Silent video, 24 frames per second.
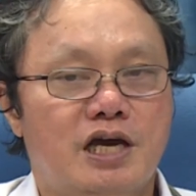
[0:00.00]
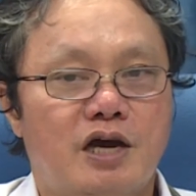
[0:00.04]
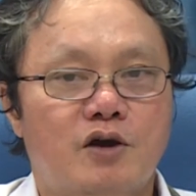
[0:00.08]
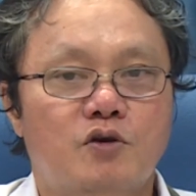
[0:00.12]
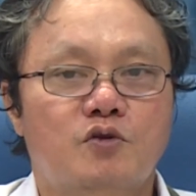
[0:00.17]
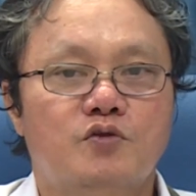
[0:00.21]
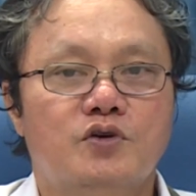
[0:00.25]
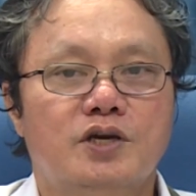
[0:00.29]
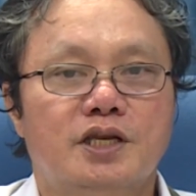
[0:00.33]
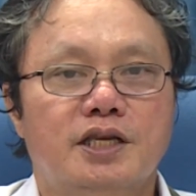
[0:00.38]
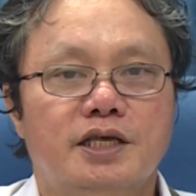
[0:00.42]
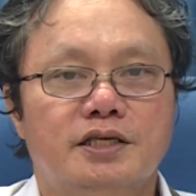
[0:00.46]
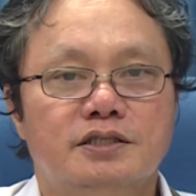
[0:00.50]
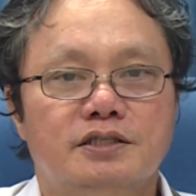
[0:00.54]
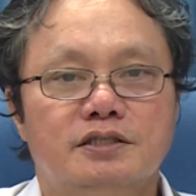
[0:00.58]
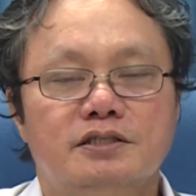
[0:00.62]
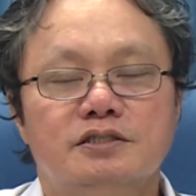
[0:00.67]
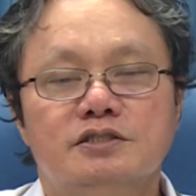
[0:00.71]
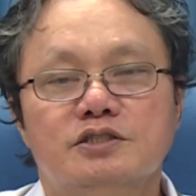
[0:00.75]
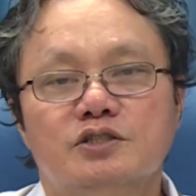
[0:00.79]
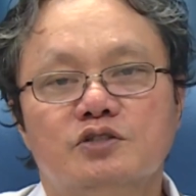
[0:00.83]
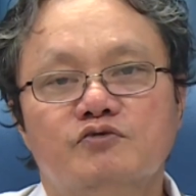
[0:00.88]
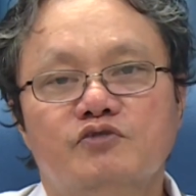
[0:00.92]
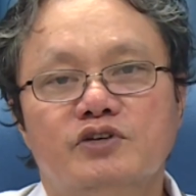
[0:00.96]
đậu hay là
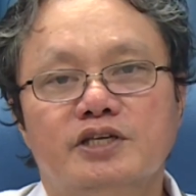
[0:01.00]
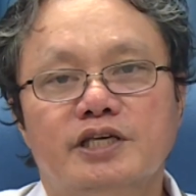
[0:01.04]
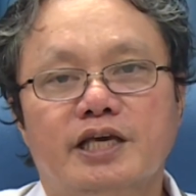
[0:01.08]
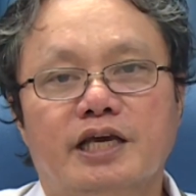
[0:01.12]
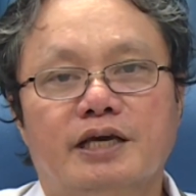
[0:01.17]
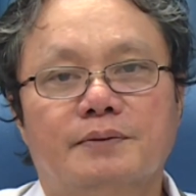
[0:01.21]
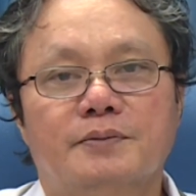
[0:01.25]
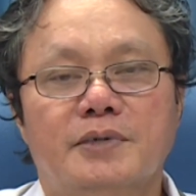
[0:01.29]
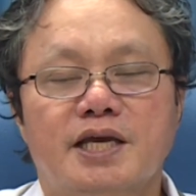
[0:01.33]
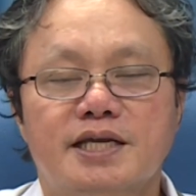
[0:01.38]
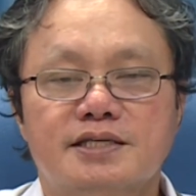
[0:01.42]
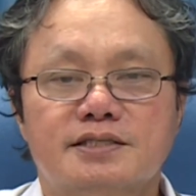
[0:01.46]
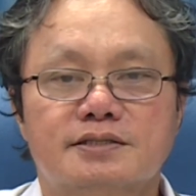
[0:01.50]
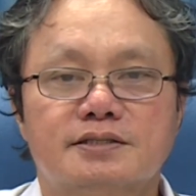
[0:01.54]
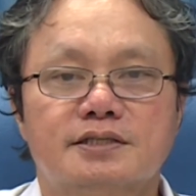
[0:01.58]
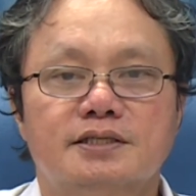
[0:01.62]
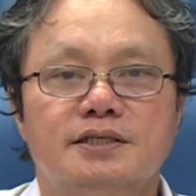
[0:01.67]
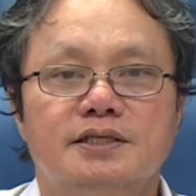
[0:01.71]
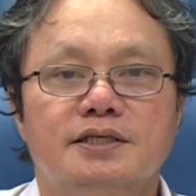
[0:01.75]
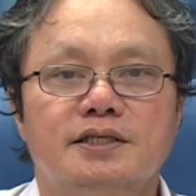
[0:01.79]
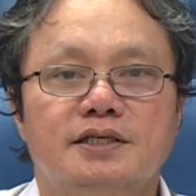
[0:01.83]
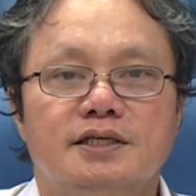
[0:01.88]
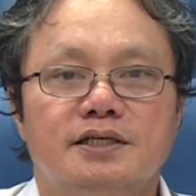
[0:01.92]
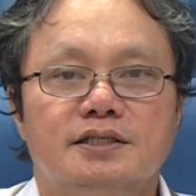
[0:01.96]
những siêu vi Advest đó,
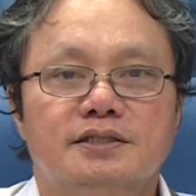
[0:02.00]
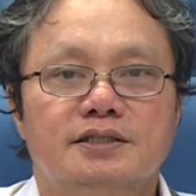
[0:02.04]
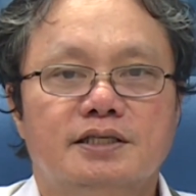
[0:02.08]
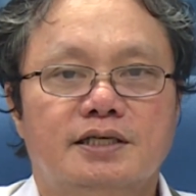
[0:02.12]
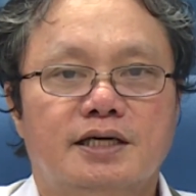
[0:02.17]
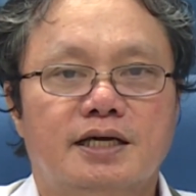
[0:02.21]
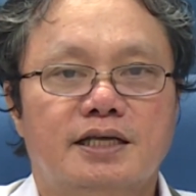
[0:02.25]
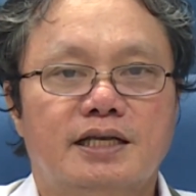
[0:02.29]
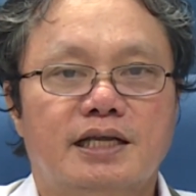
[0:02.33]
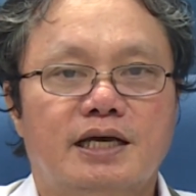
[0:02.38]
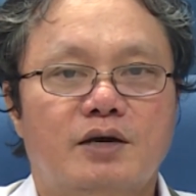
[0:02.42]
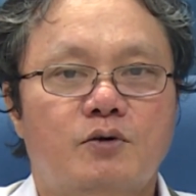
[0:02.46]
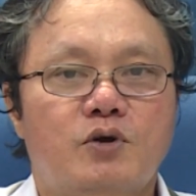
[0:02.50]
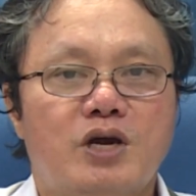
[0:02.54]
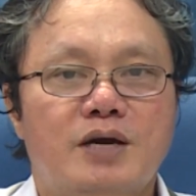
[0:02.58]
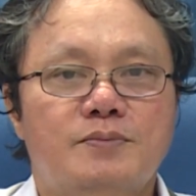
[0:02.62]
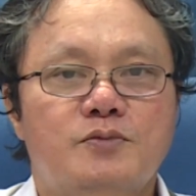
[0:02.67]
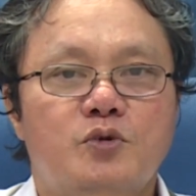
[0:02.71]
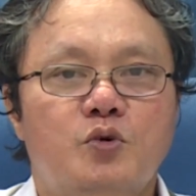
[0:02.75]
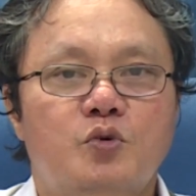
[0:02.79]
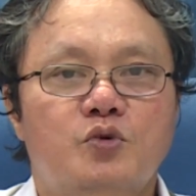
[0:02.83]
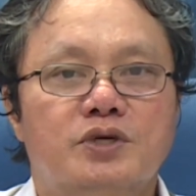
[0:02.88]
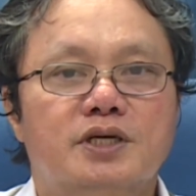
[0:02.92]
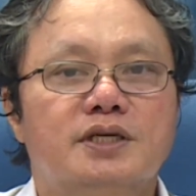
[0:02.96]
thì khả năng hóa
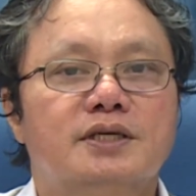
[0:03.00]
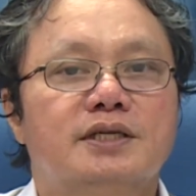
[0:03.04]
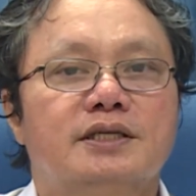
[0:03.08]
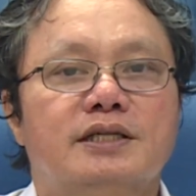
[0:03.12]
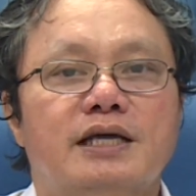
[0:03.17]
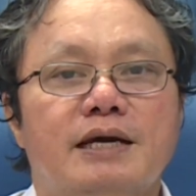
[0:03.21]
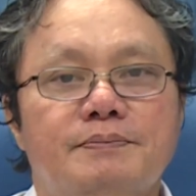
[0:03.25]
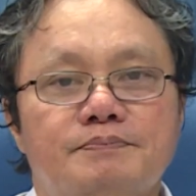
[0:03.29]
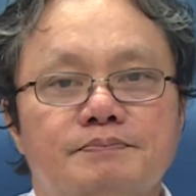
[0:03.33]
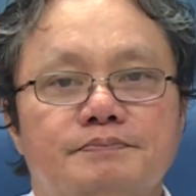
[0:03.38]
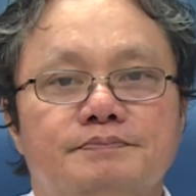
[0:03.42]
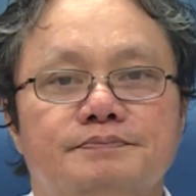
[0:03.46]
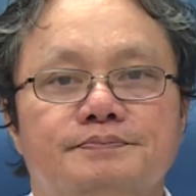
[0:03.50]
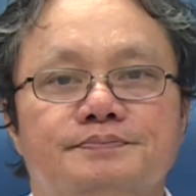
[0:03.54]
mũ rất là thấp